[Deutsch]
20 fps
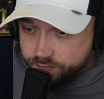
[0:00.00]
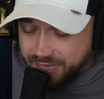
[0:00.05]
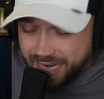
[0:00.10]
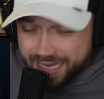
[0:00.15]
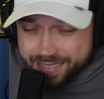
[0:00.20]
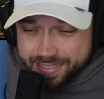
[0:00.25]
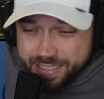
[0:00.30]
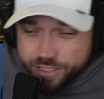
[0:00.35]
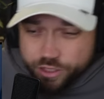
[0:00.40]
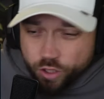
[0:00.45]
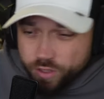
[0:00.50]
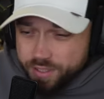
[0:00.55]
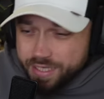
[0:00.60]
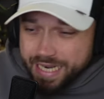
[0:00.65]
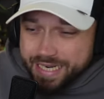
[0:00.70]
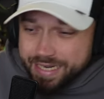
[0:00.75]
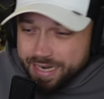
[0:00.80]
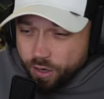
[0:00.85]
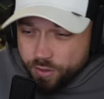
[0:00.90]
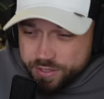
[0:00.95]
Das sieht schon
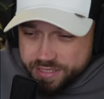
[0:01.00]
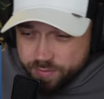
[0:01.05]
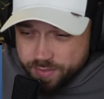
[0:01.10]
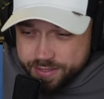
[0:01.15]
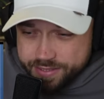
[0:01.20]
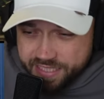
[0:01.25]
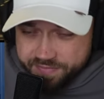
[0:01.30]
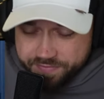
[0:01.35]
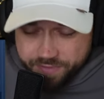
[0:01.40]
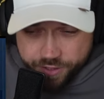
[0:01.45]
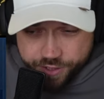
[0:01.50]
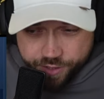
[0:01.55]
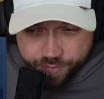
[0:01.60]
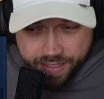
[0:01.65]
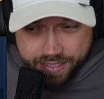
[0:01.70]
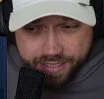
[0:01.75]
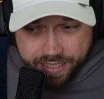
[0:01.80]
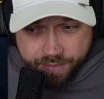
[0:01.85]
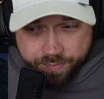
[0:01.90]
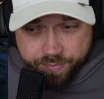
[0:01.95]
geil aus, aber sehen wir auch
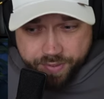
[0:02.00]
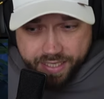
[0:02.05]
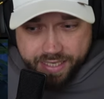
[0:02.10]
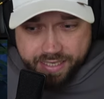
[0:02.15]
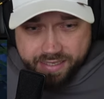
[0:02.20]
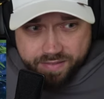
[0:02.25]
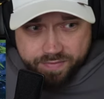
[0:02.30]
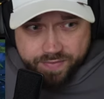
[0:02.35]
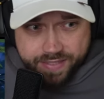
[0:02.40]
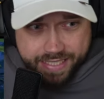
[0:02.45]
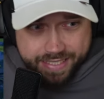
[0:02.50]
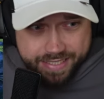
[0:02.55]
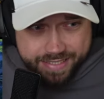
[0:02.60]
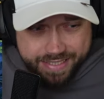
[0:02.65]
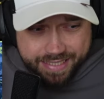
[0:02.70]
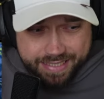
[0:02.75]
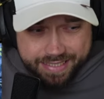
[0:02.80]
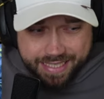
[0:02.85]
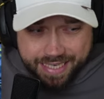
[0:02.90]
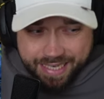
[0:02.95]
nochmal Gameplay, weil das
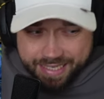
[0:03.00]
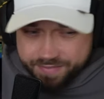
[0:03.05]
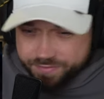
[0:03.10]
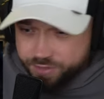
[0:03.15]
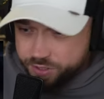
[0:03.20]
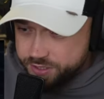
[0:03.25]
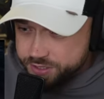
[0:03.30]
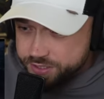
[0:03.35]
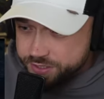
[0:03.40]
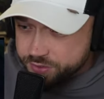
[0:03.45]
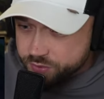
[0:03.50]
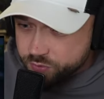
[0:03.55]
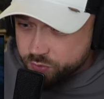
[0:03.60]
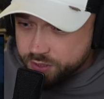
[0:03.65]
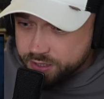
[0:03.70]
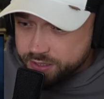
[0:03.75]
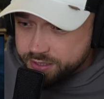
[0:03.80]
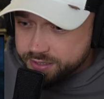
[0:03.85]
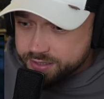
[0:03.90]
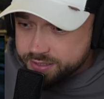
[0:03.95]
ist jetzt gerade wirklich
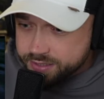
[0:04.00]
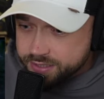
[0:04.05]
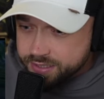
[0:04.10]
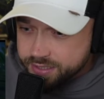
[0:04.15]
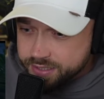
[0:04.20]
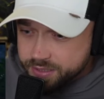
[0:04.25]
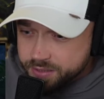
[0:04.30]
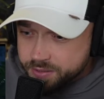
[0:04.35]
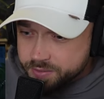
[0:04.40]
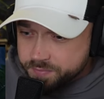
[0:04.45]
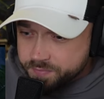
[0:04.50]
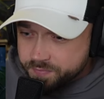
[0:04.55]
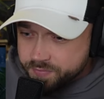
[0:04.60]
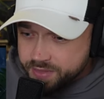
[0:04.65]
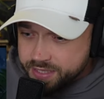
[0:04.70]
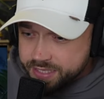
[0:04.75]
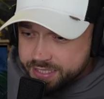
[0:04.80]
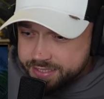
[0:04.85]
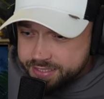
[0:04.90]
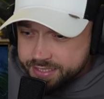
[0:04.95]
nur
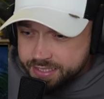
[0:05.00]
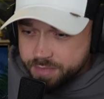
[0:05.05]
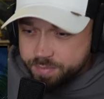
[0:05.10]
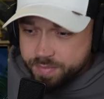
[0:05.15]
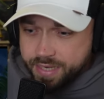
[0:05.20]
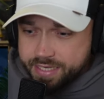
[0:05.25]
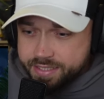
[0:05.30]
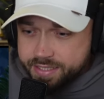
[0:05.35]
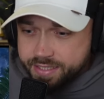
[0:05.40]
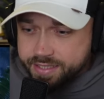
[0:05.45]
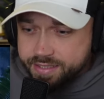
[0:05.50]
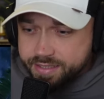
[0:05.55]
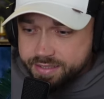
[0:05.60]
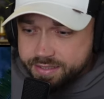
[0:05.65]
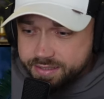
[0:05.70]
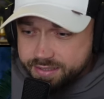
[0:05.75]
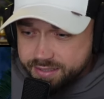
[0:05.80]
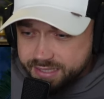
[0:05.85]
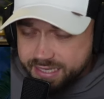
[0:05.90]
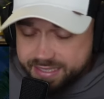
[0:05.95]
Cinematic.
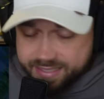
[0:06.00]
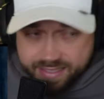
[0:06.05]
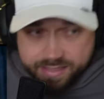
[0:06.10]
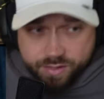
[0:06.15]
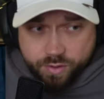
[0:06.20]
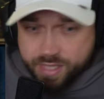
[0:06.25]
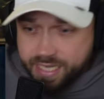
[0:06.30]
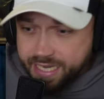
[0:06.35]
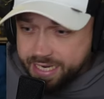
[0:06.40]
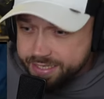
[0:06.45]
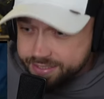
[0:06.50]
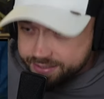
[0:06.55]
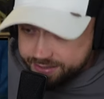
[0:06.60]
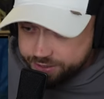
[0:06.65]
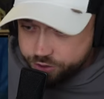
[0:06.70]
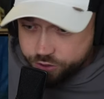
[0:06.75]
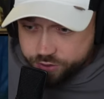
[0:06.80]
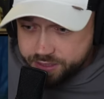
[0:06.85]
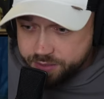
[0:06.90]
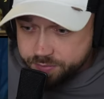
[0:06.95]
Es ist okay, das
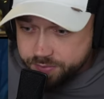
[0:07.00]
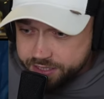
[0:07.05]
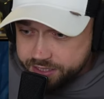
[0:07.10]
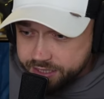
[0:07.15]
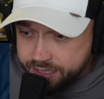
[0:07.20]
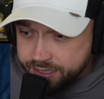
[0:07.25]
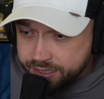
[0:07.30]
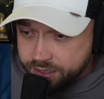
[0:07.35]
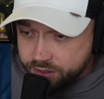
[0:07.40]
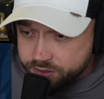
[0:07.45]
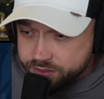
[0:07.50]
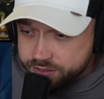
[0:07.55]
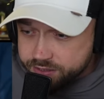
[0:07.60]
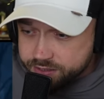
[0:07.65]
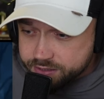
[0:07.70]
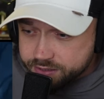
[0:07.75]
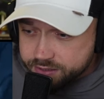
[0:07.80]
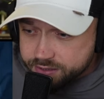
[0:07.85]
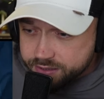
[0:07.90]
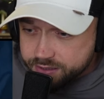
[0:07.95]
sieht schon ziemlich geil aus.